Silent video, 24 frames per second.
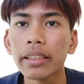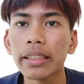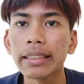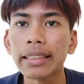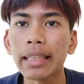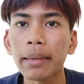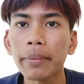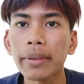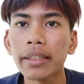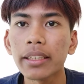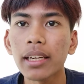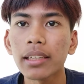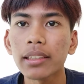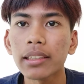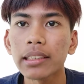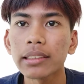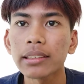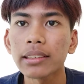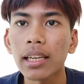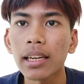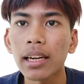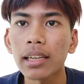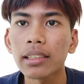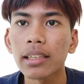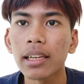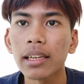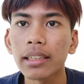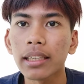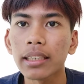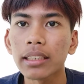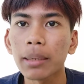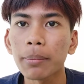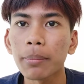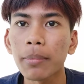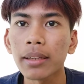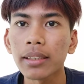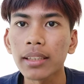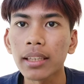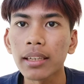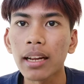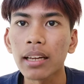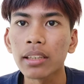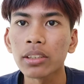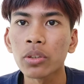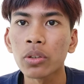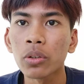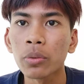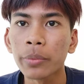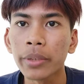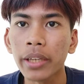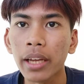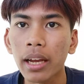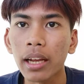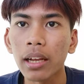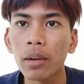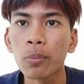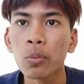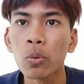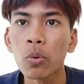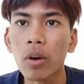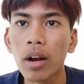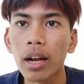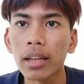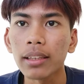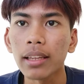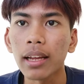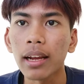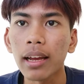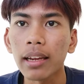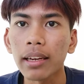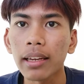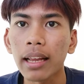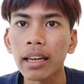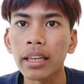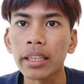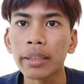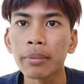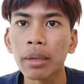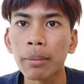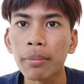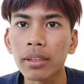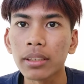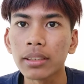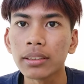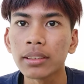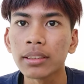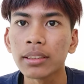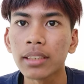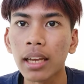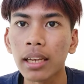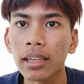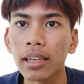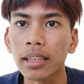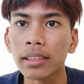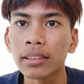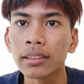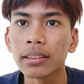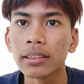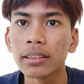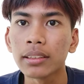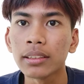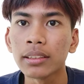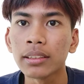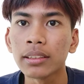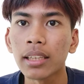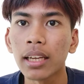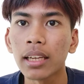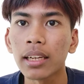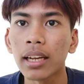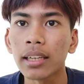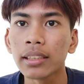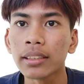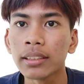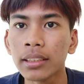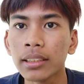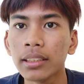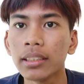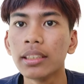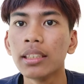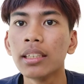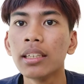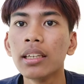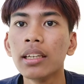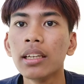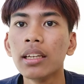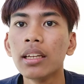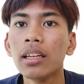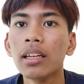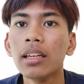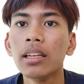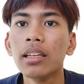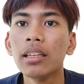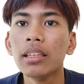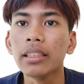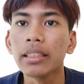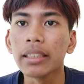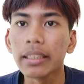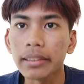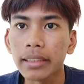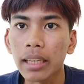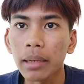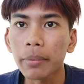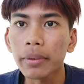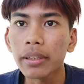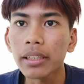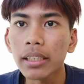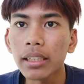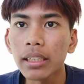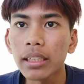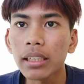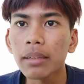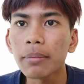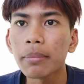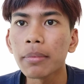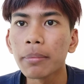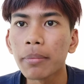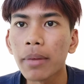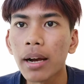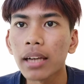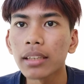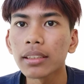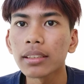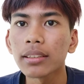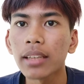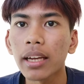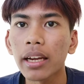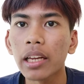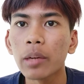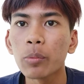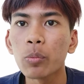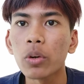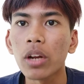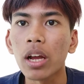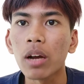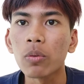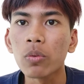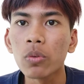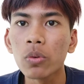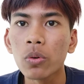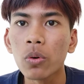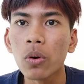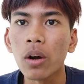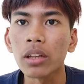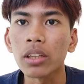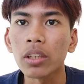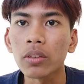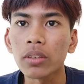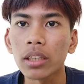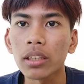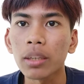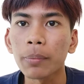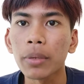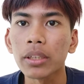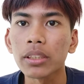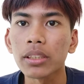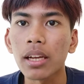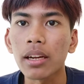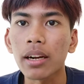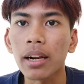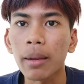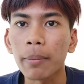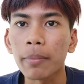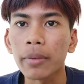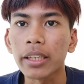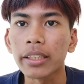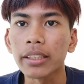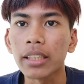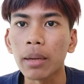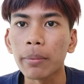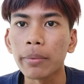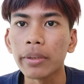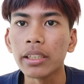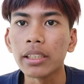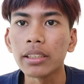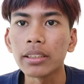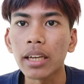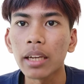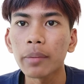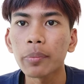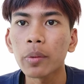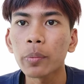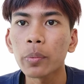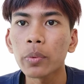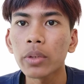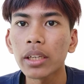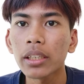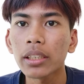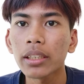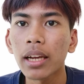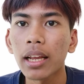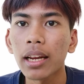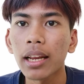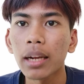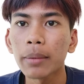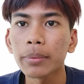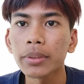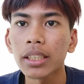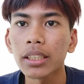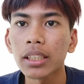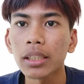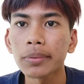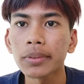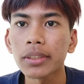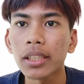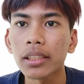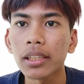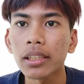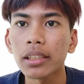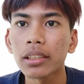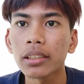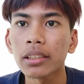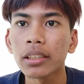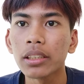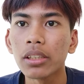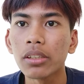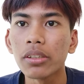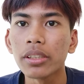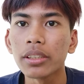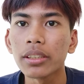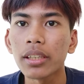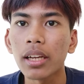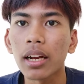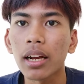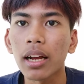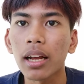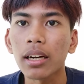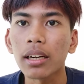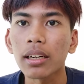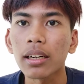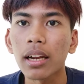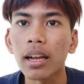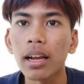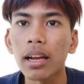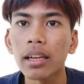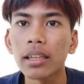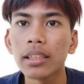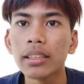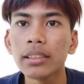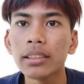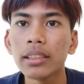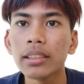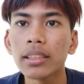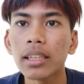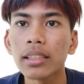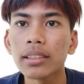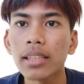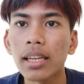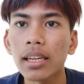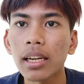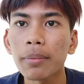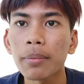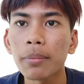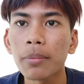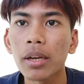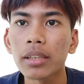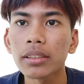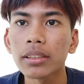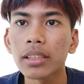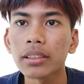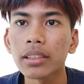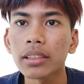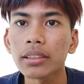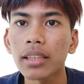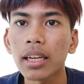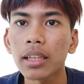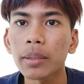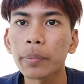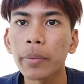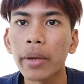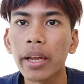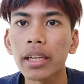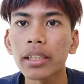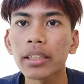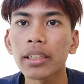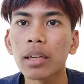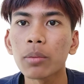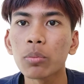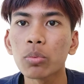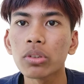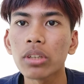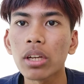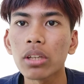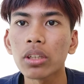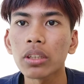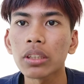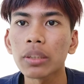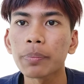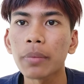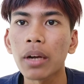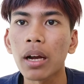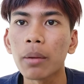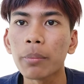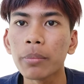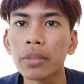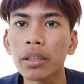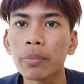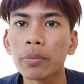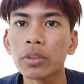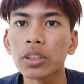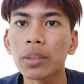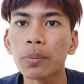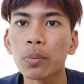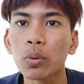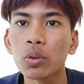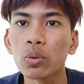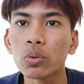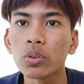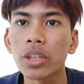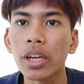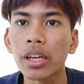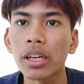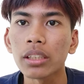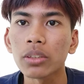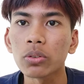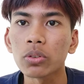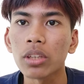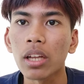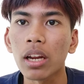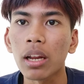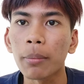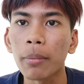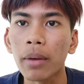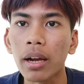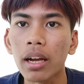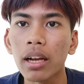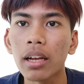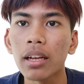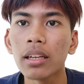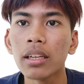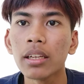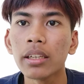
Kitab ini adalah sarah dari kitab Matan Al-Jurumiyah Buah Tangan Al-Imam Zahnaji Kitab ini membahas tentang ilmu nahwu atau tata bahasa Arab. Kitab ini sangat populer di kalangan pesantren-pesantren di Indonesia karena isi dan cara pembahasannya sangat baik dan mudah untuk dipahami meskipun usianya sudah lama.